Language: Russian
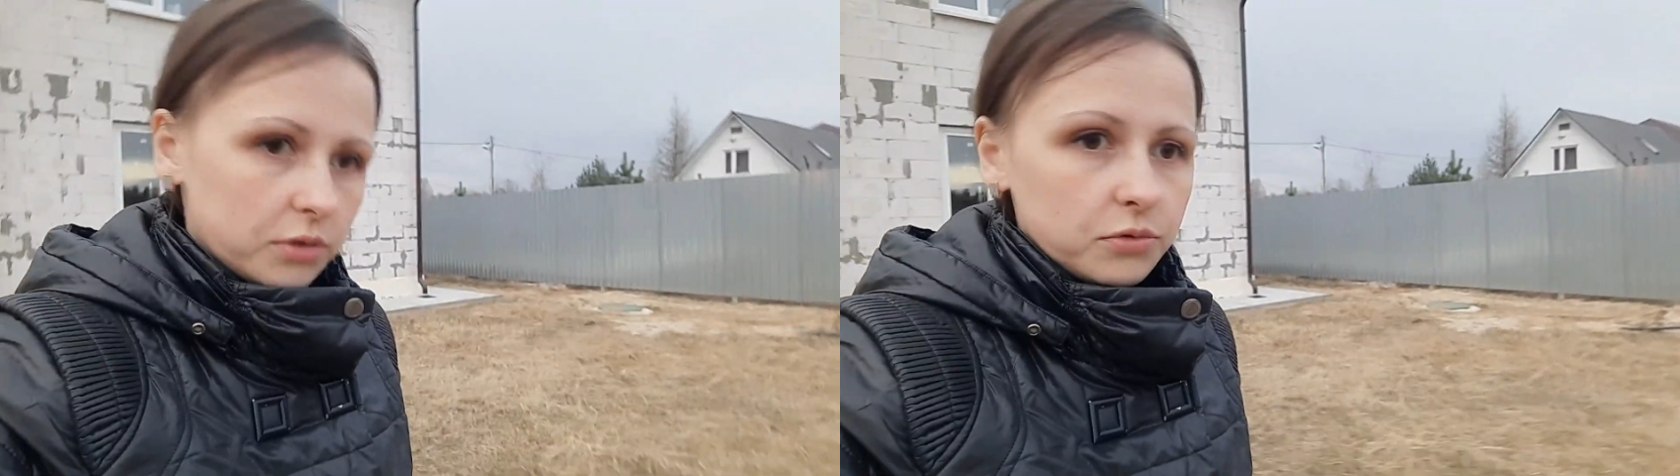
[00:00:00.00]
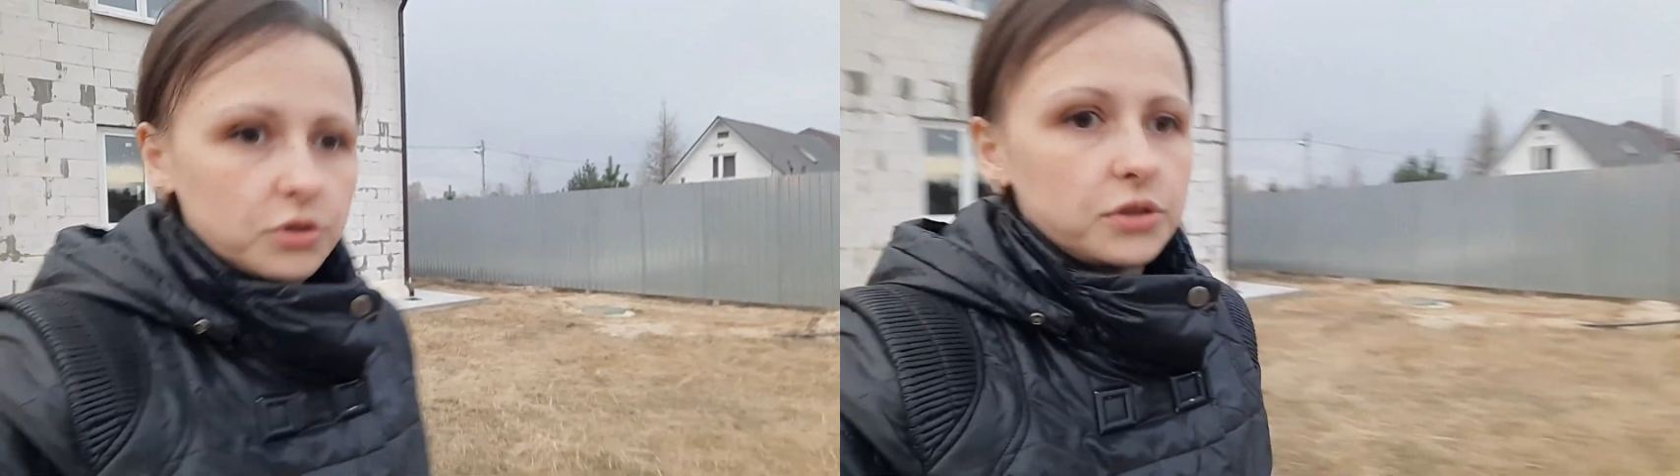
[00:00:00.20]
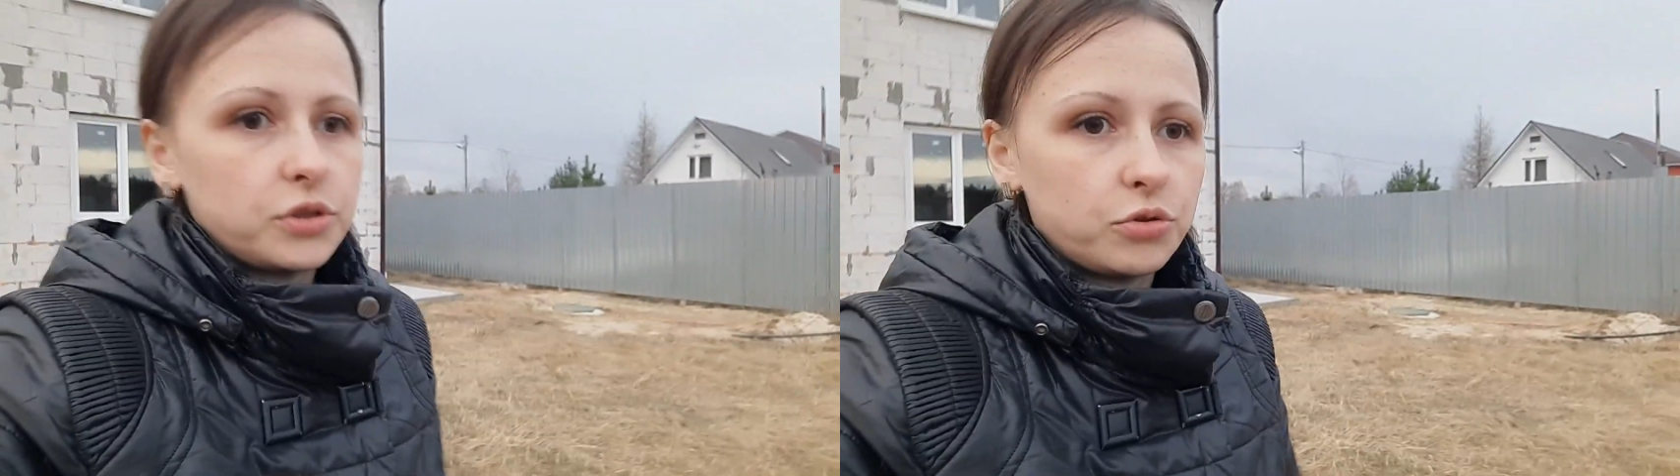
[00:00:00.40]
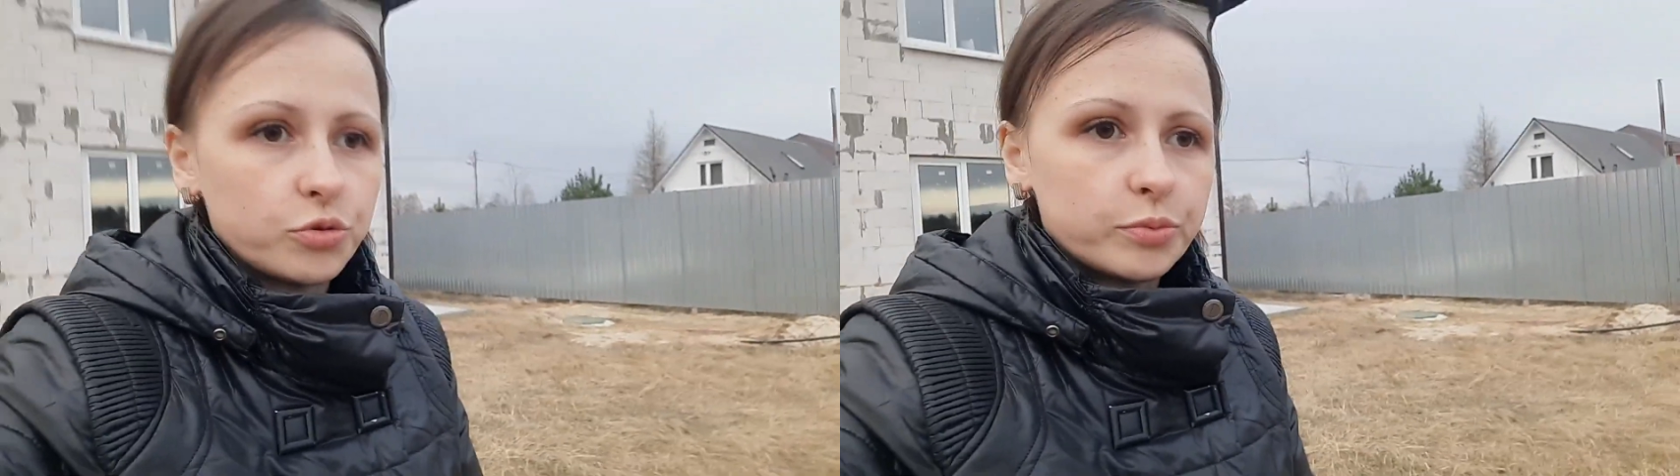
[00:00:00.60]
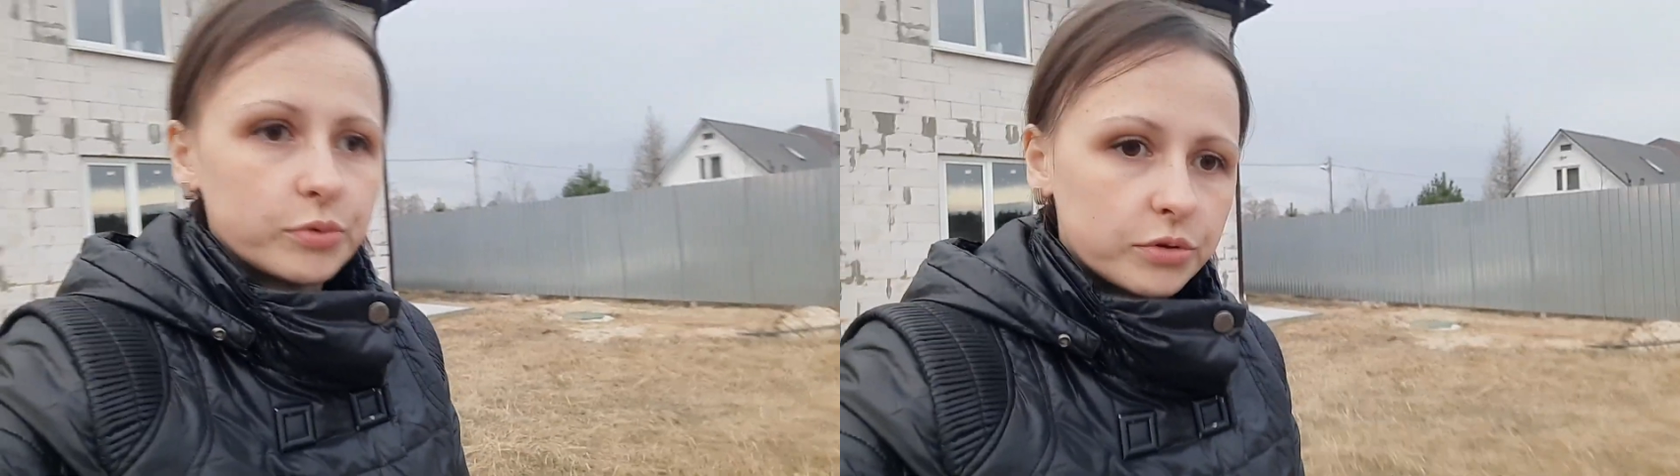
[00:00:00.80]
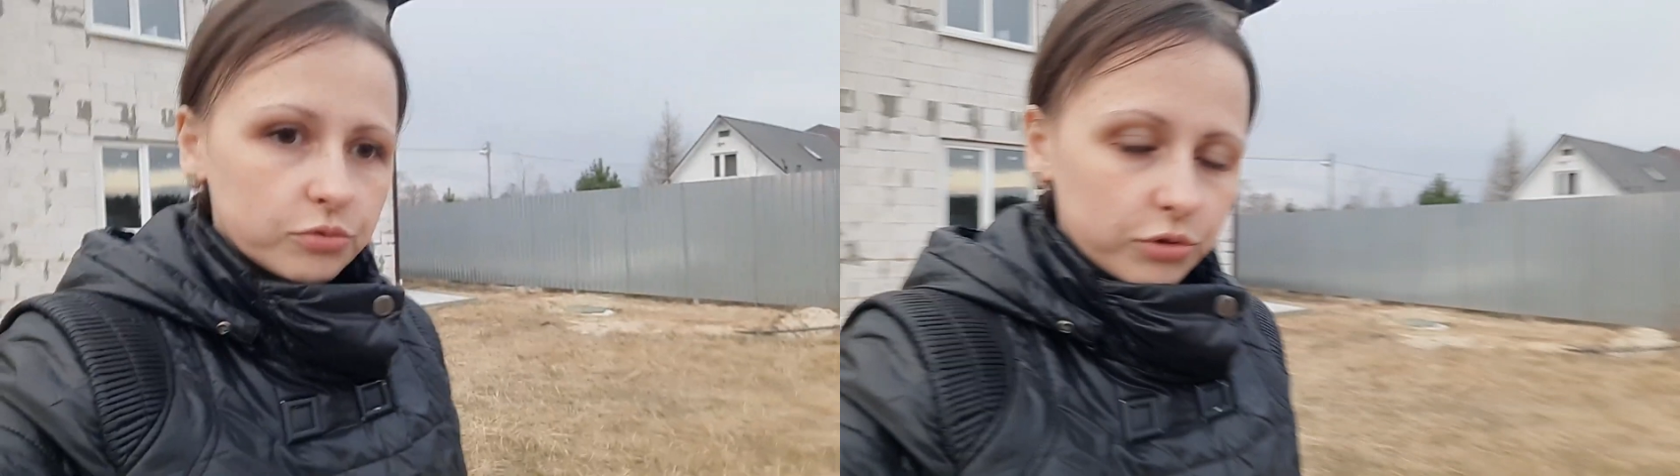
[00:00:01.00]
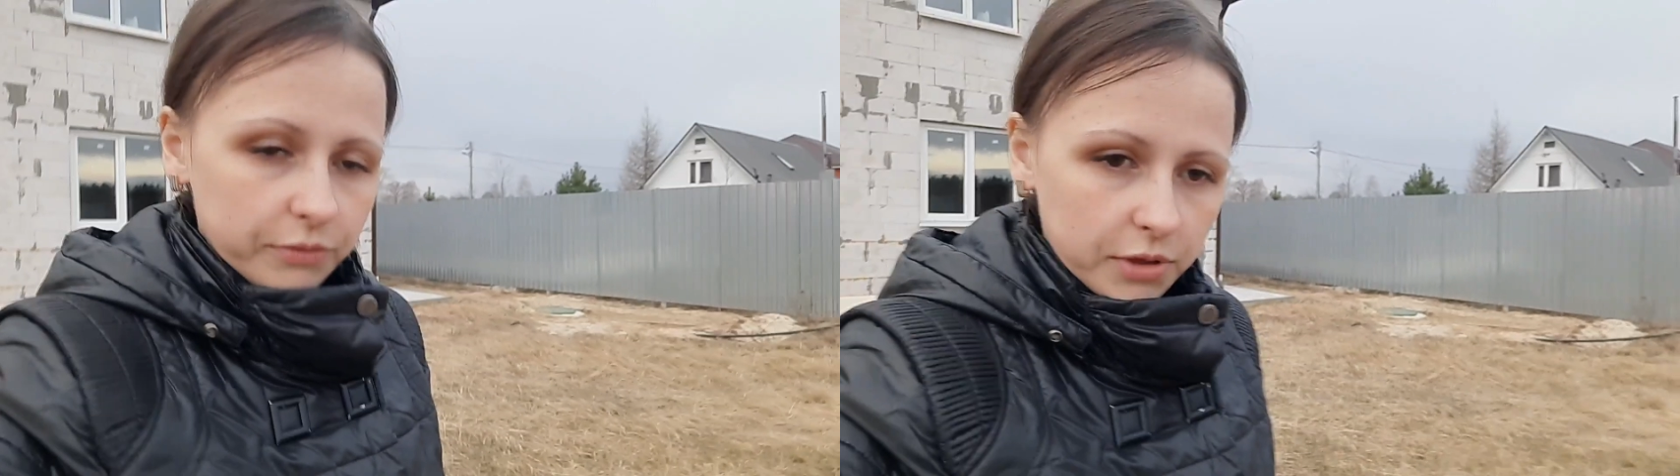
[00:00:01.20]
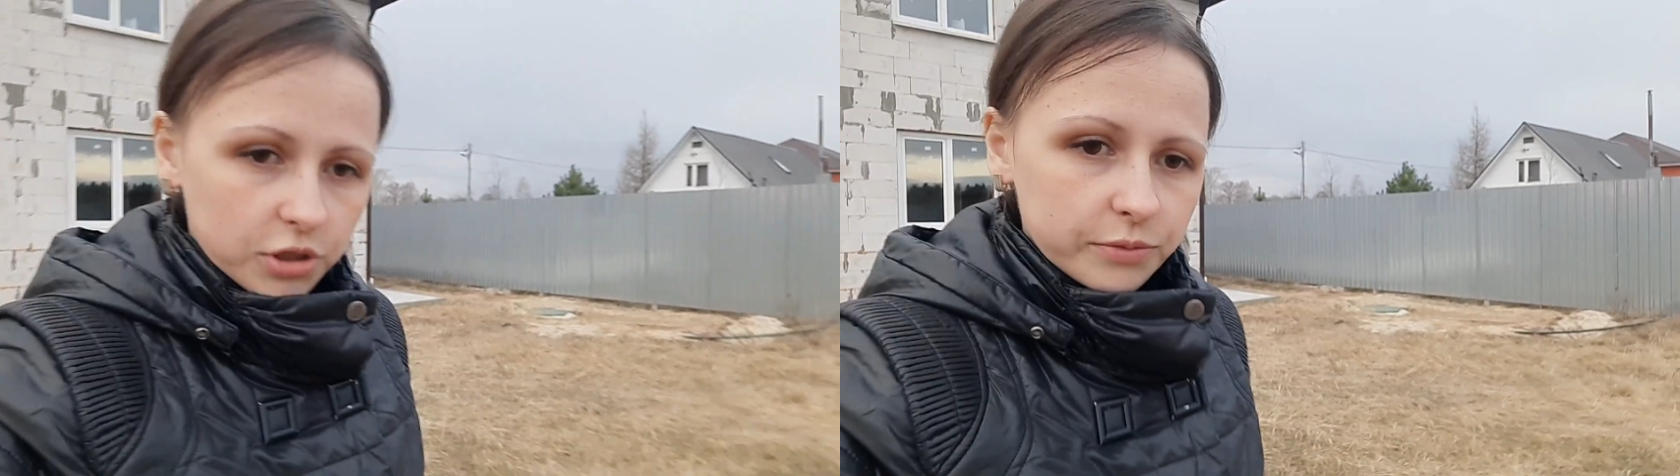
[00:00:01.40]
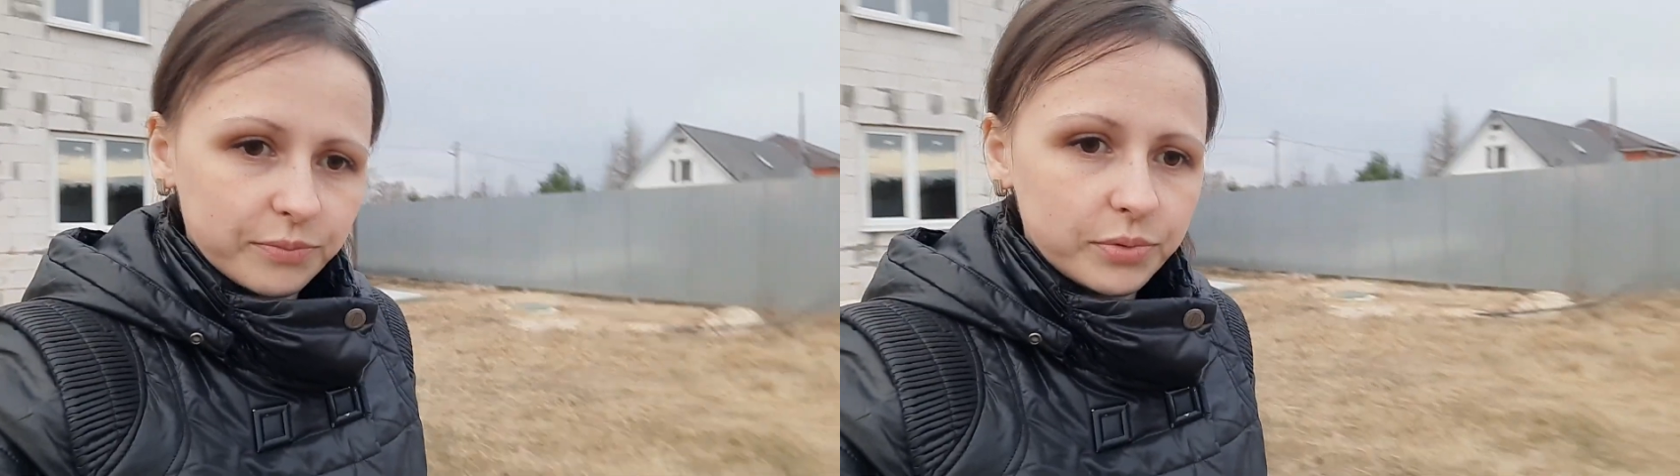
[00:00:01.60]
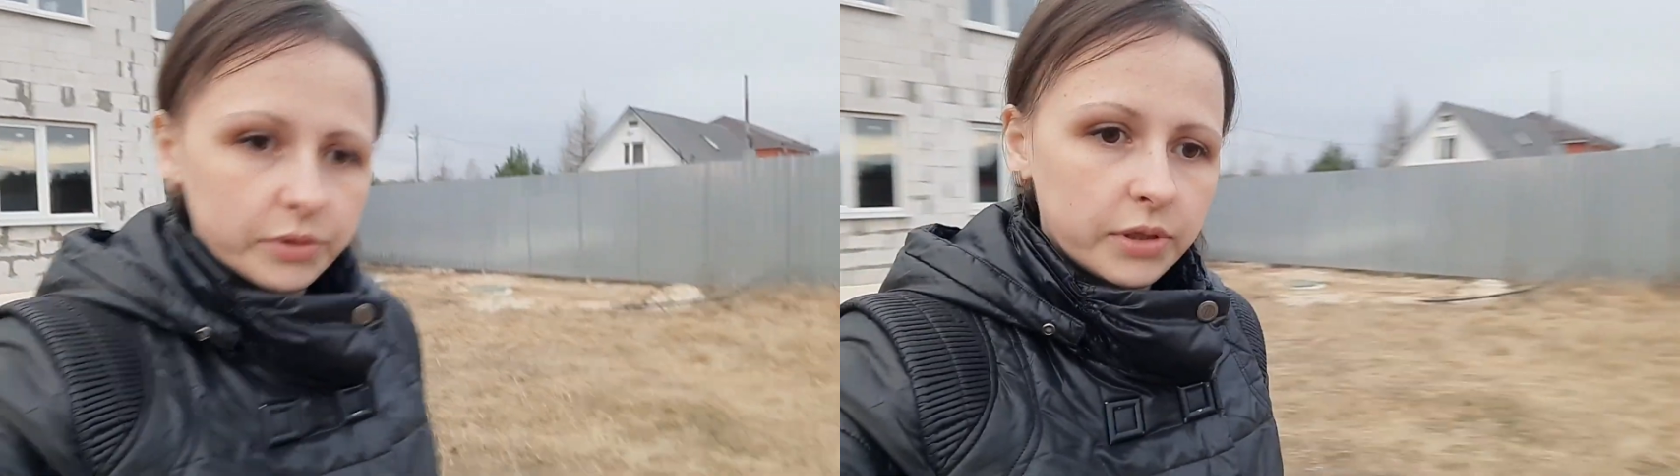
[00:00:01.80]
Вот сейчас Сережа просто уже вечером
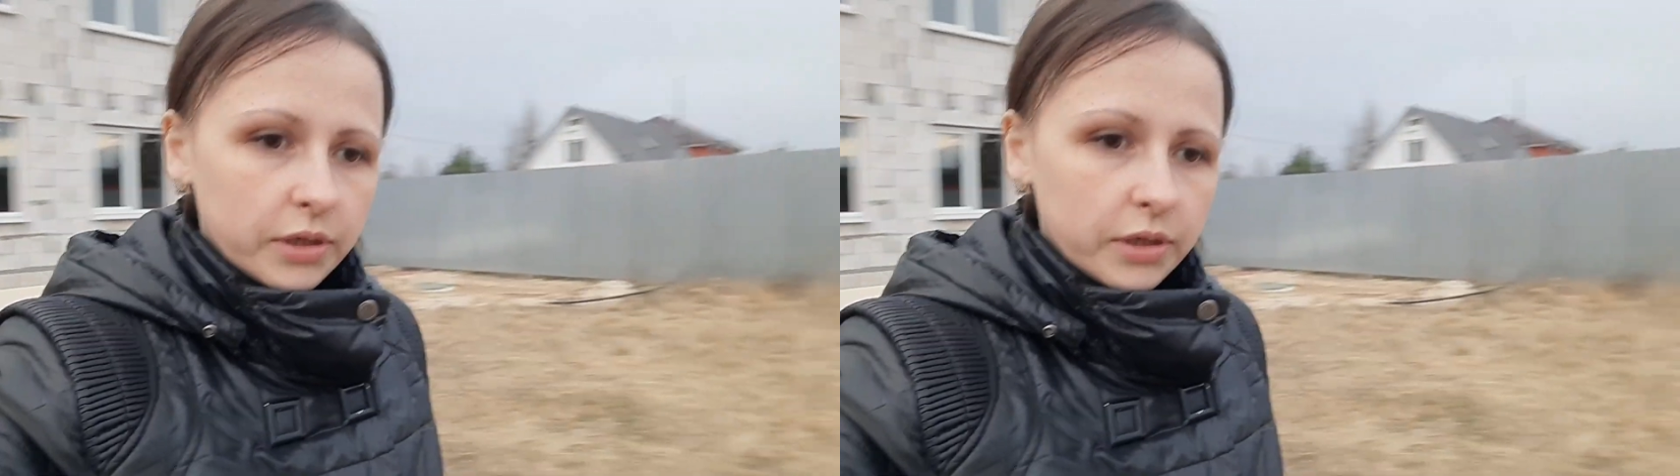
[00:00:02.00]
пил